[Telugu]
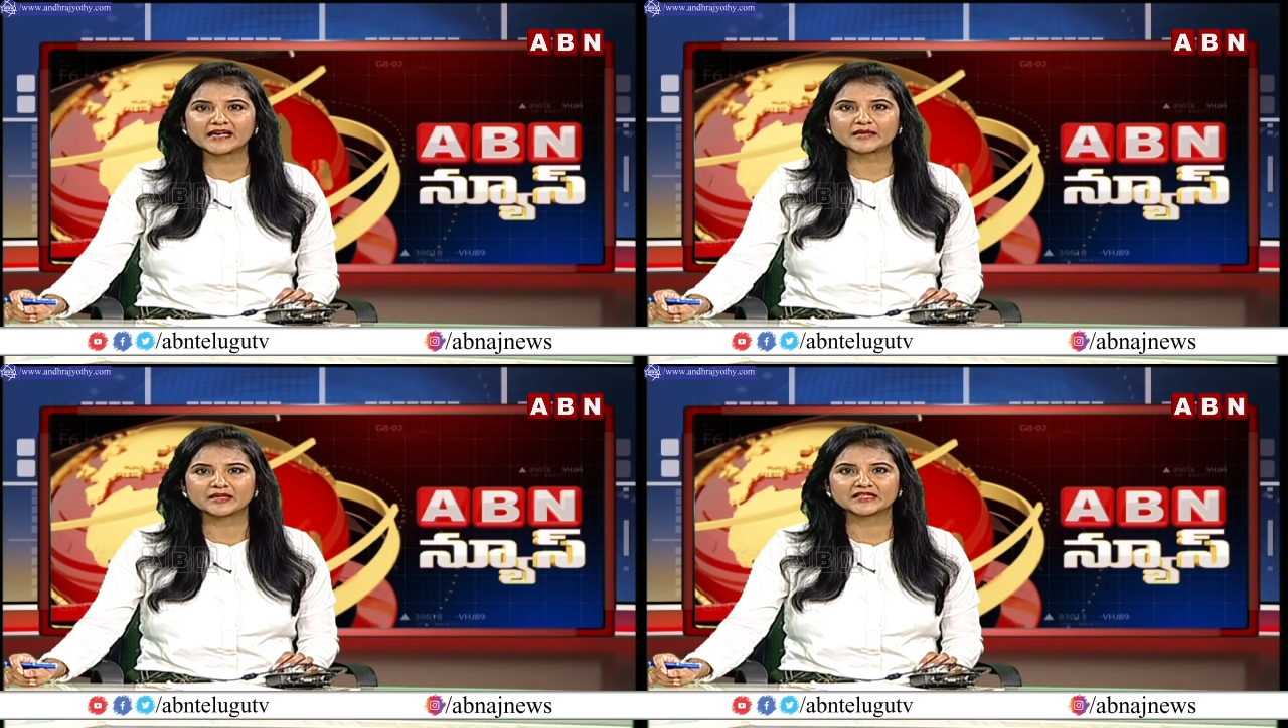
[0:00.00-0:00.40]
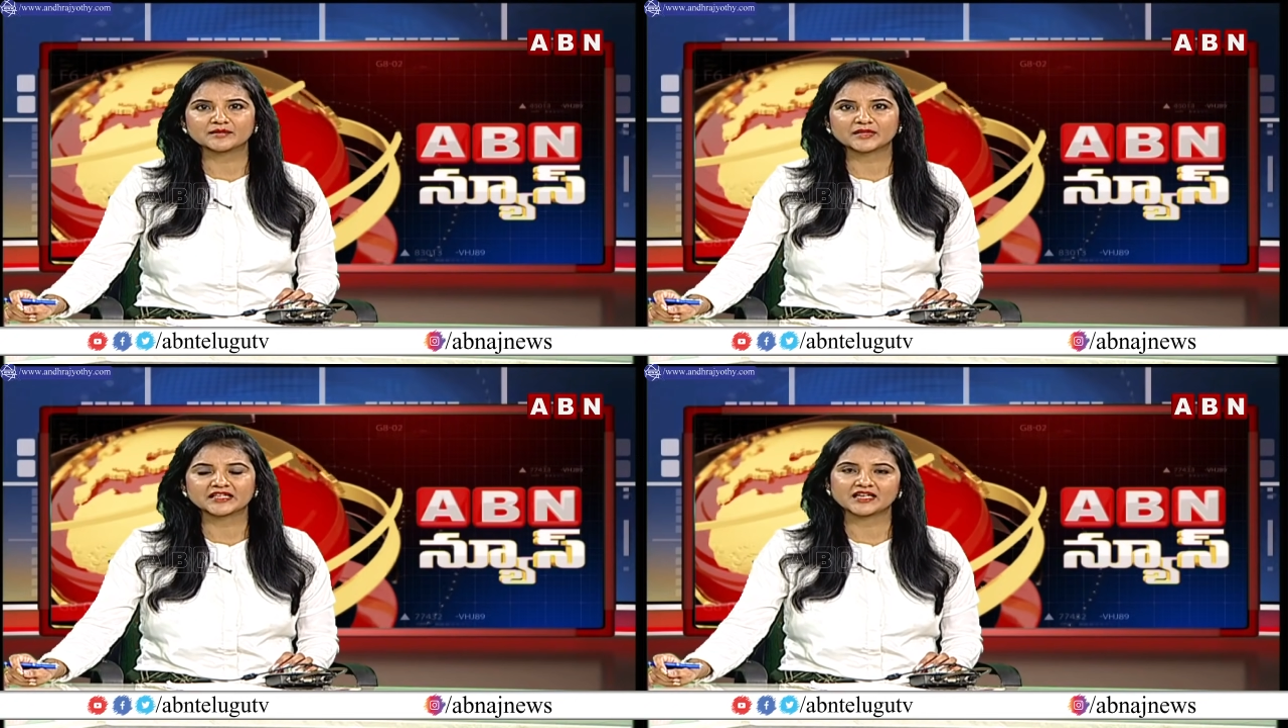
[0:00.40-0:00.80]

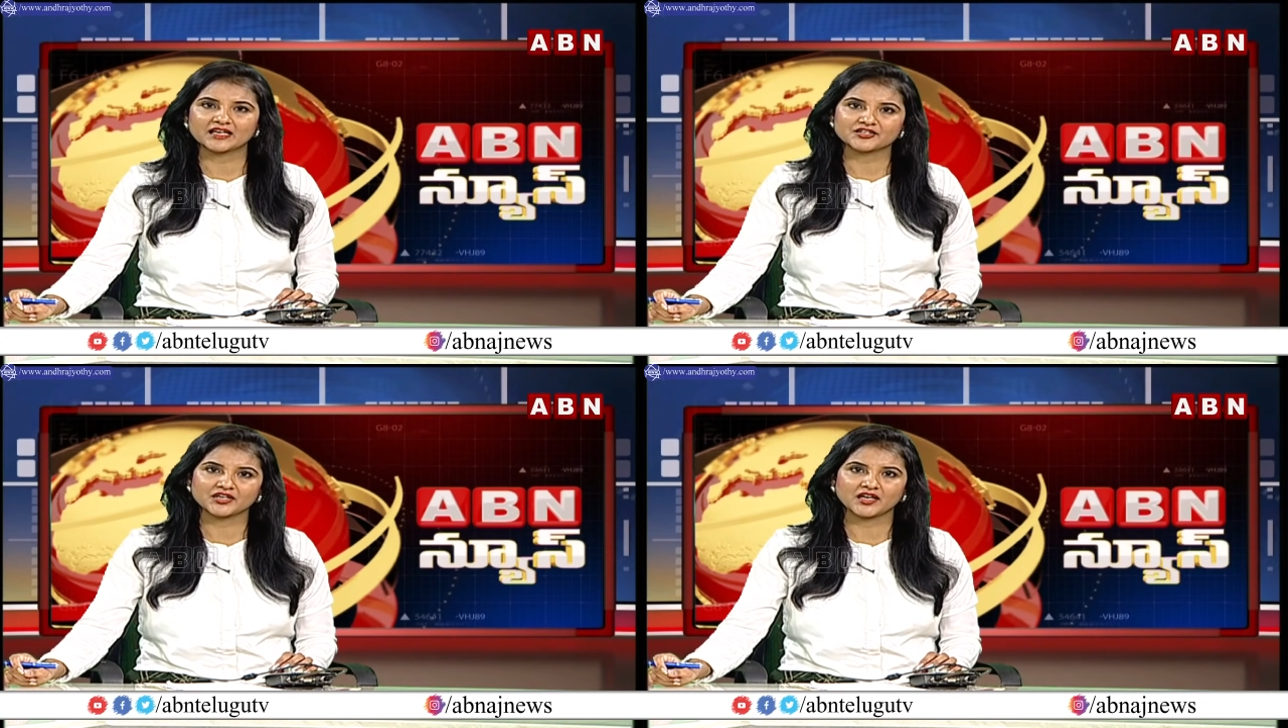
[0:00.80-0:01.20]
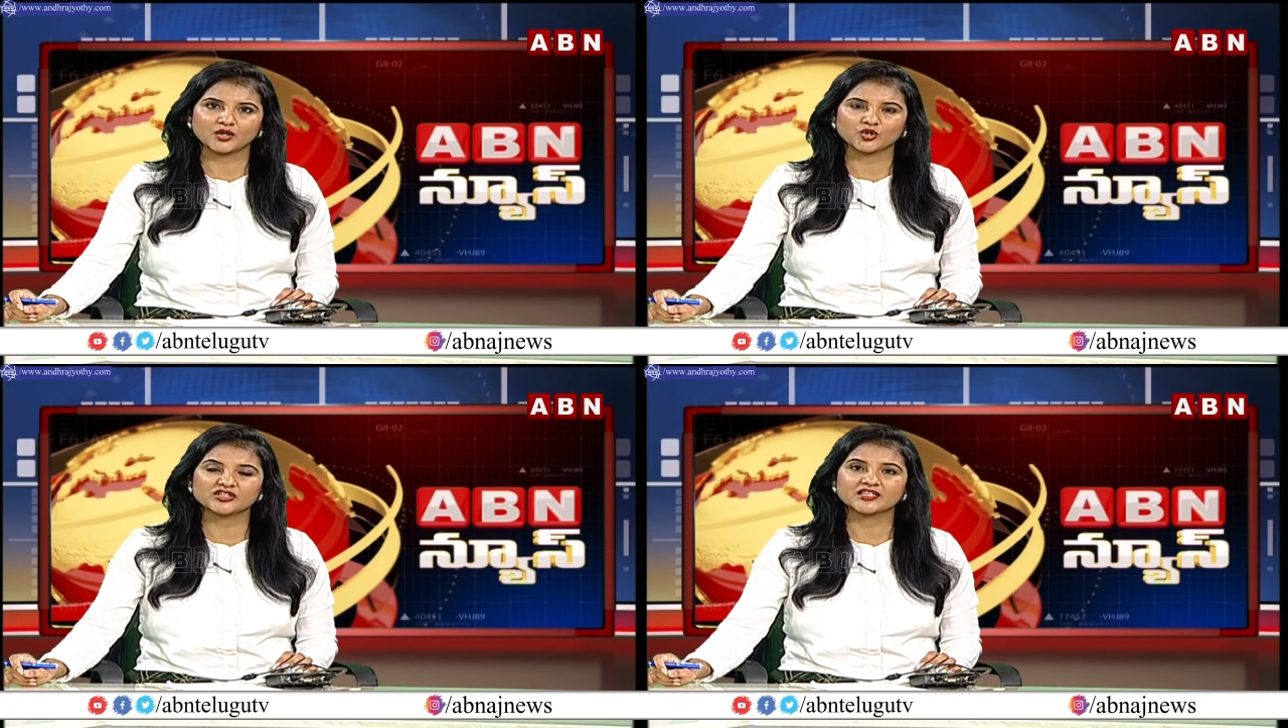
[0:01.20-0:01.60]
భార్యాభర్తల మధ్య ఘర్షణ
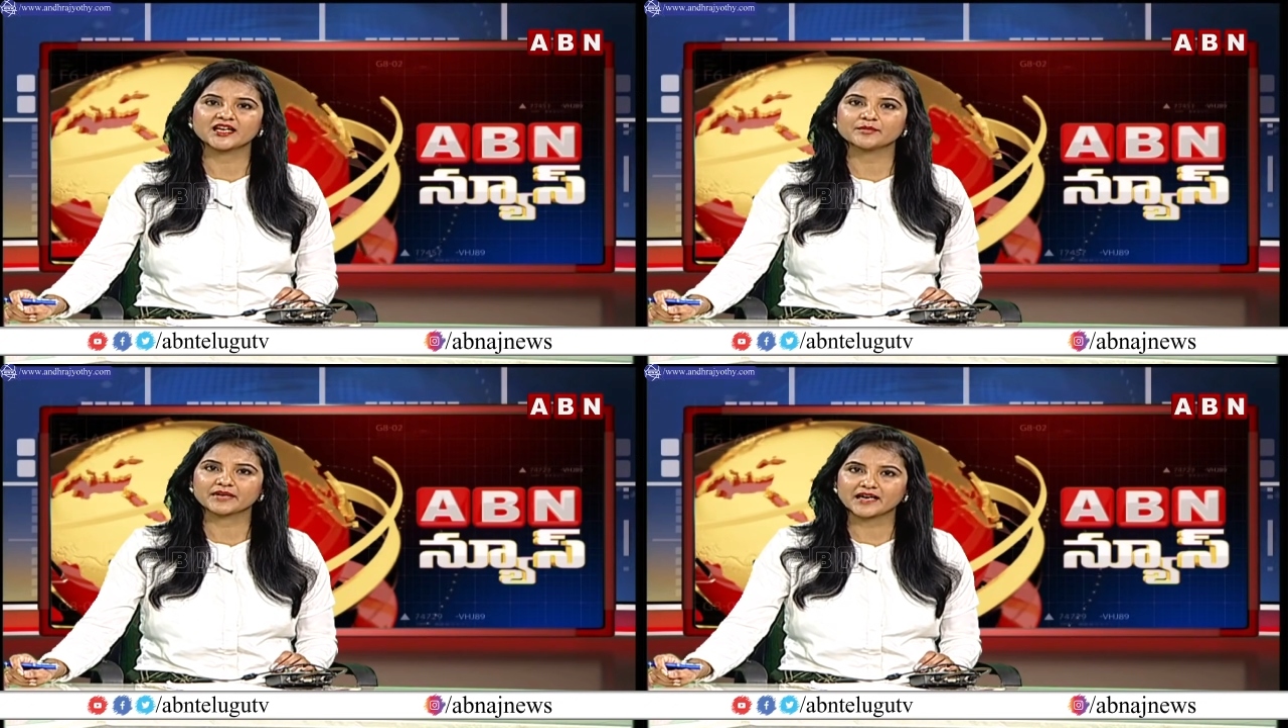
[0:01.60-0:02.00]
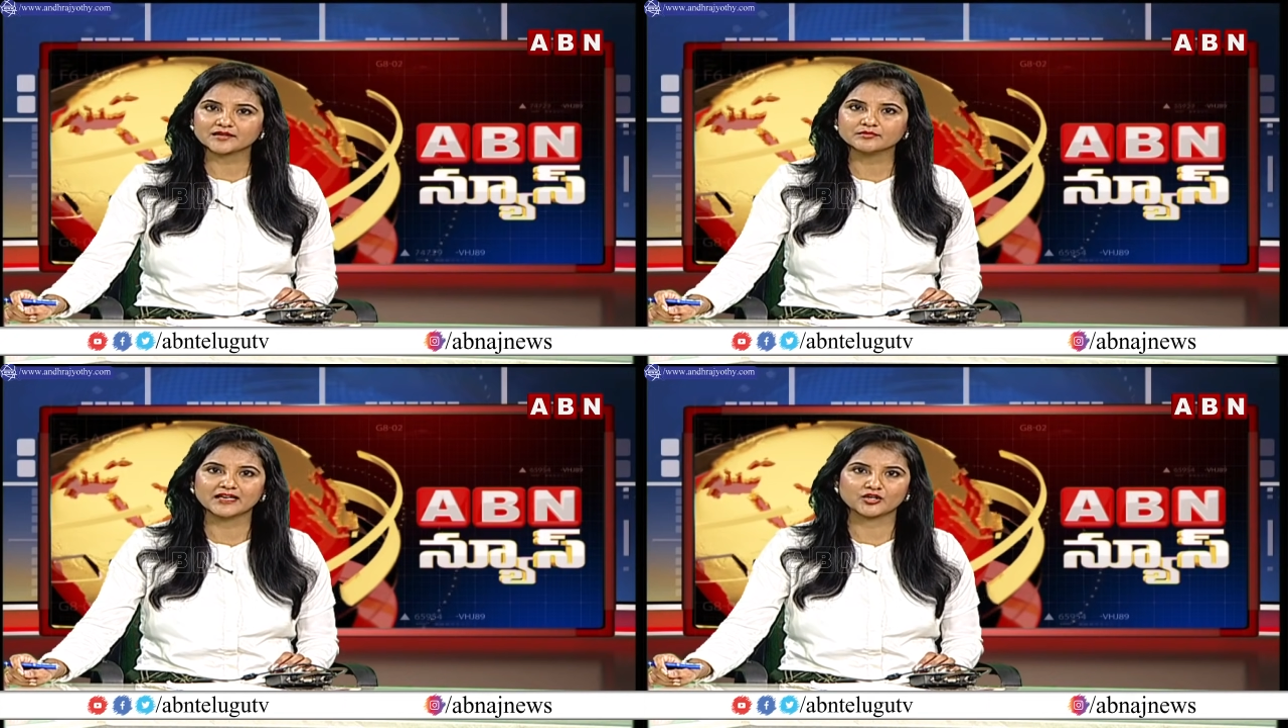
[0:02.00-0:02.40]
ఓ చిన్నారి
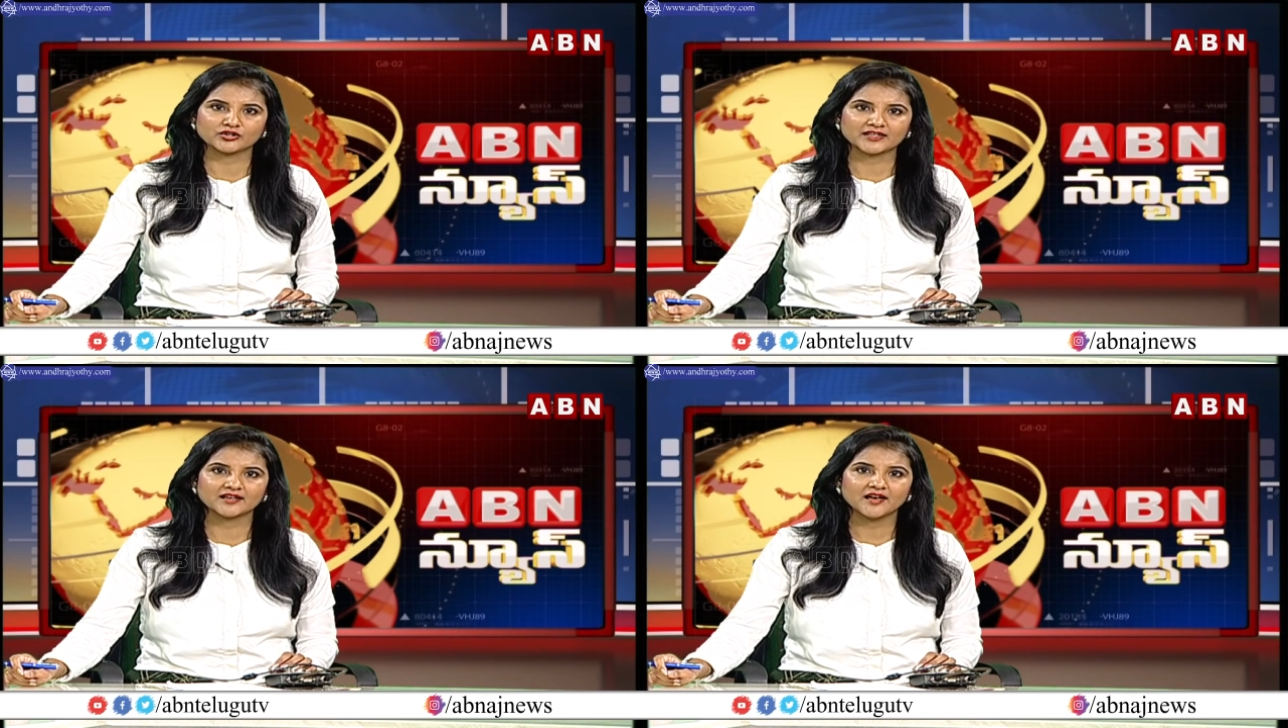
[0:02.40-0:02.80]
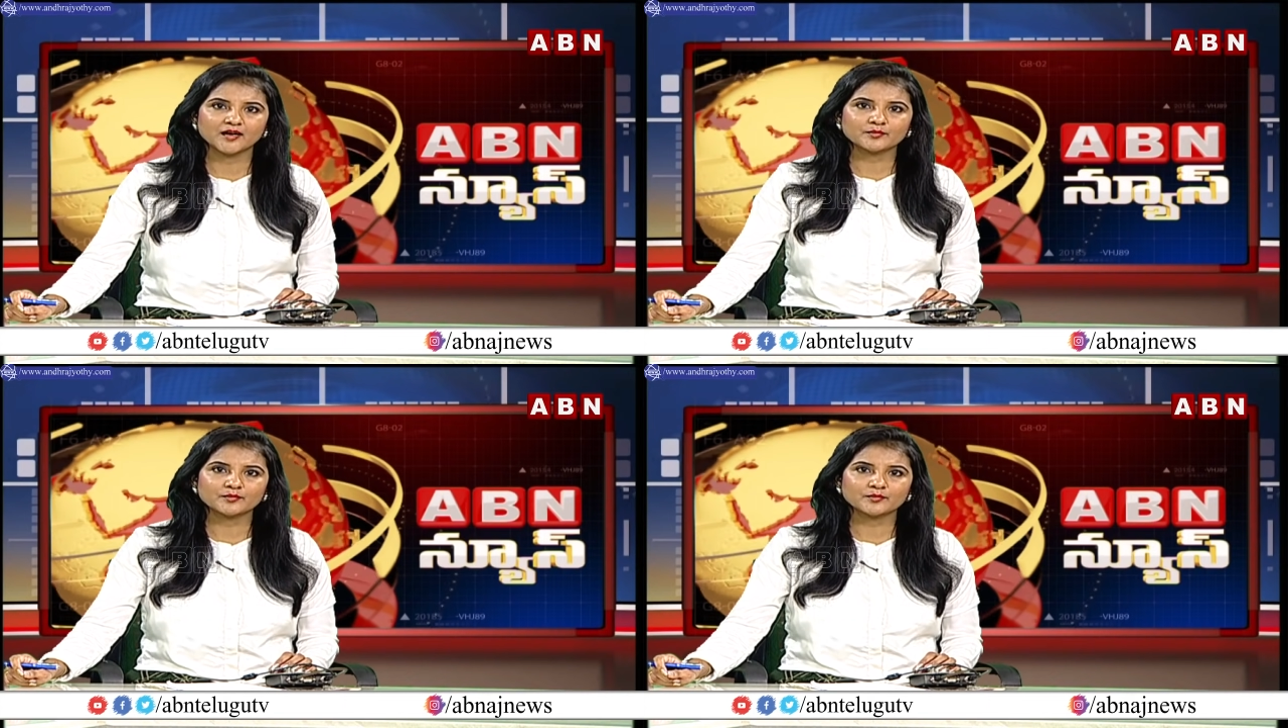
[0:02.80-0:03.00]
ప్రాణం బలికొంది